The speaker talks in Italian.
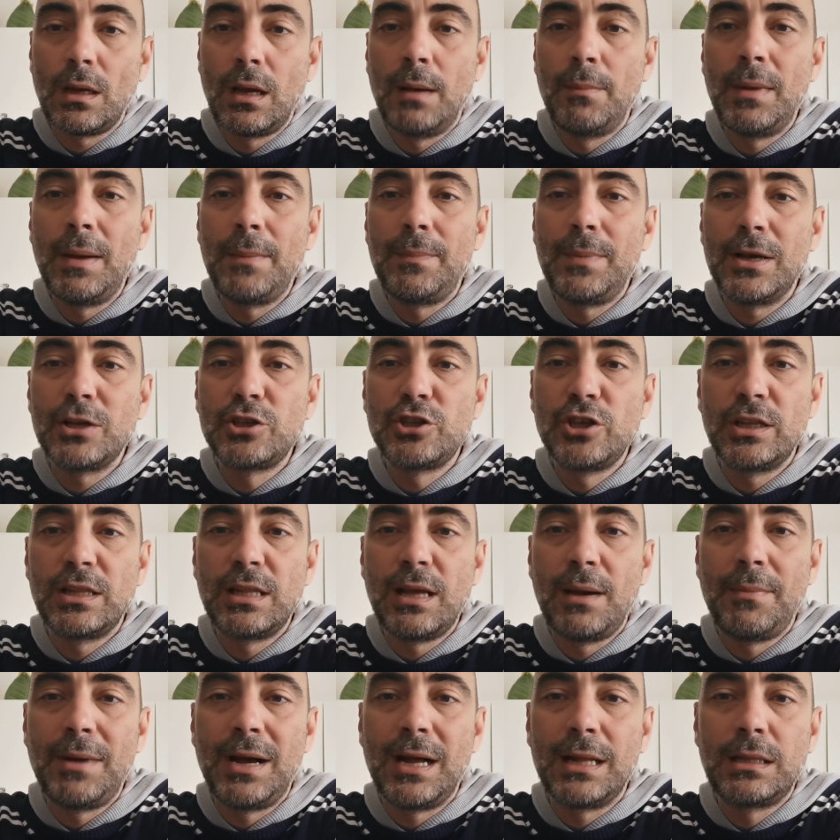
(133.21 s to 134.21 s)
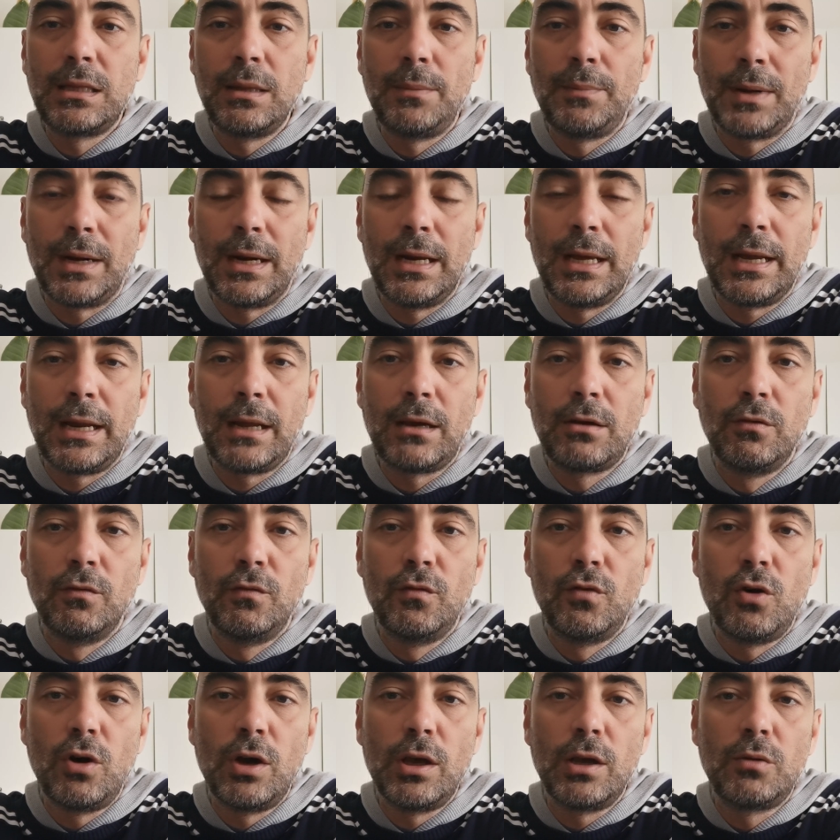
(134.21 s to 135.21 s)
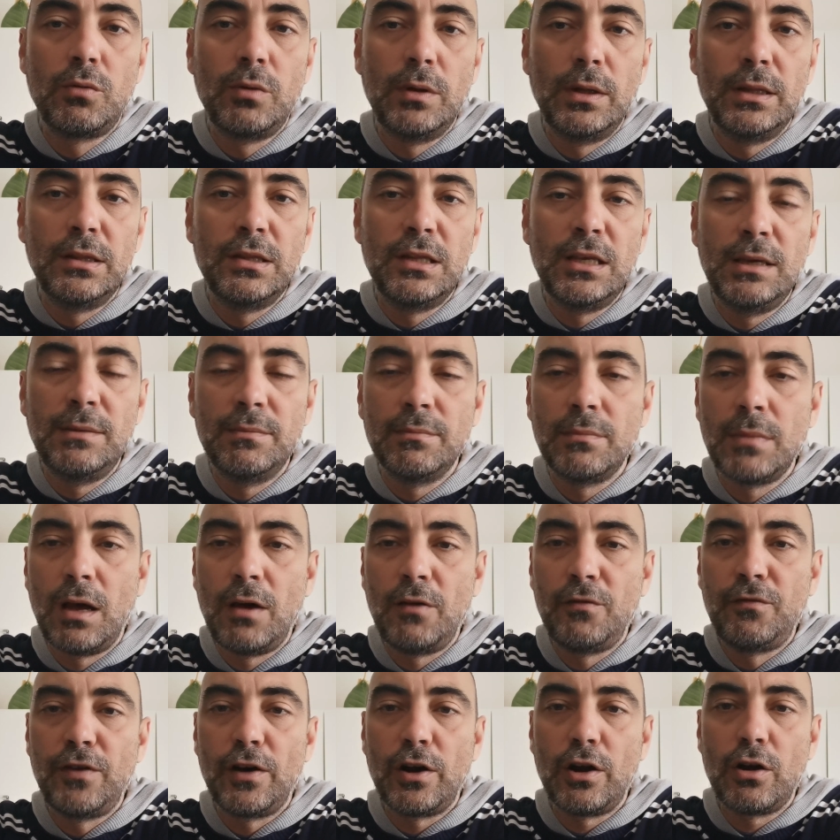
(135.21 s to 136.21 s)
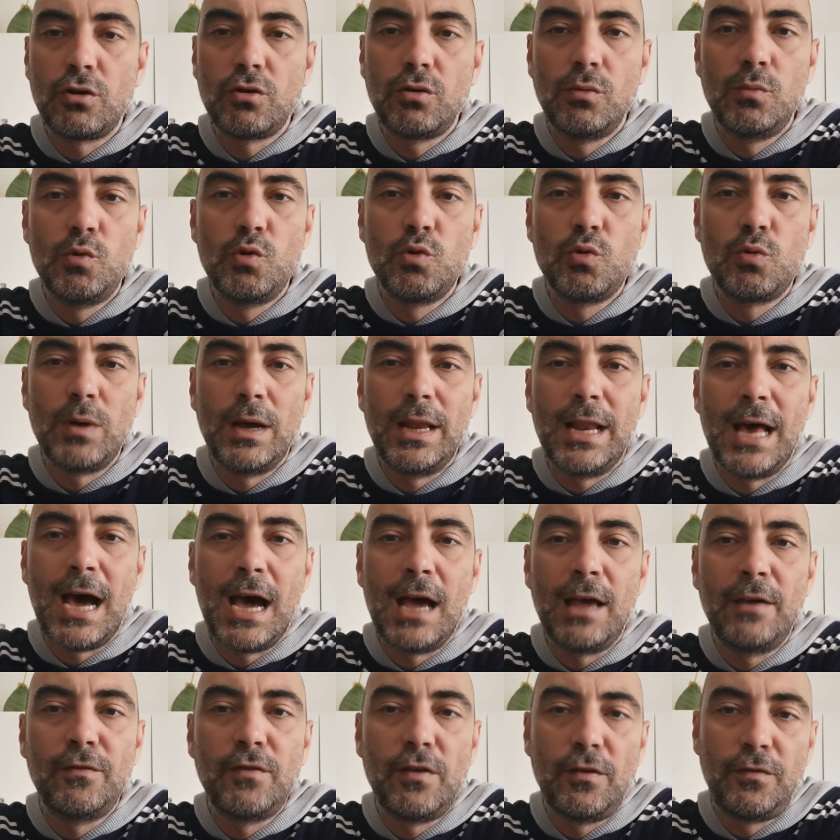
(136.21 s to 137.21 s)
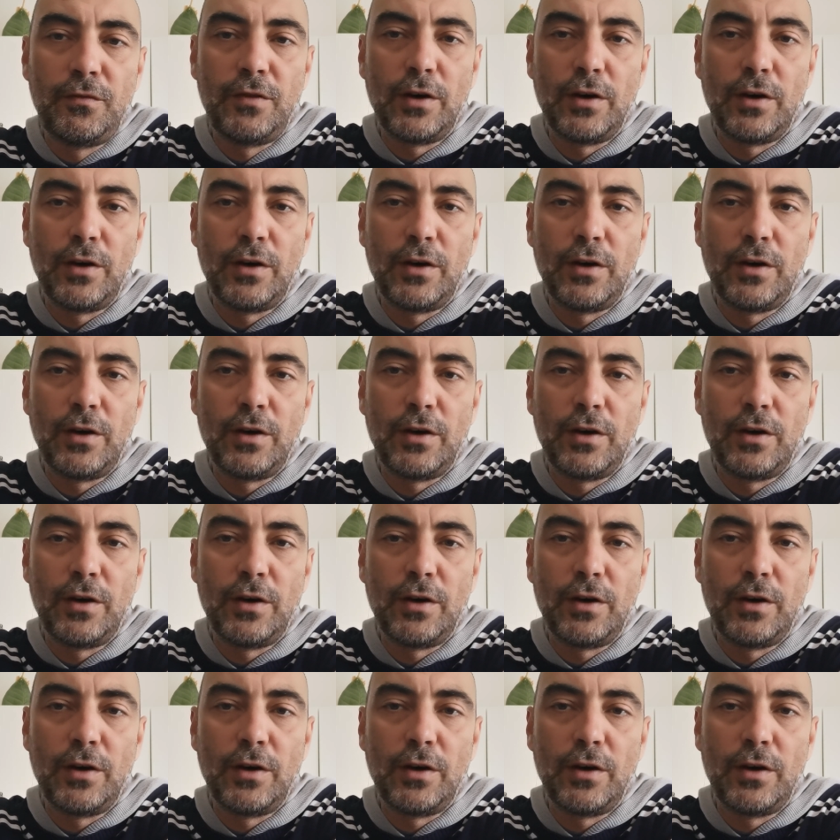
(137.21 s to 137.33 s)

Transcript: A me piace da matti parlare con voi, quindi farò comunque live,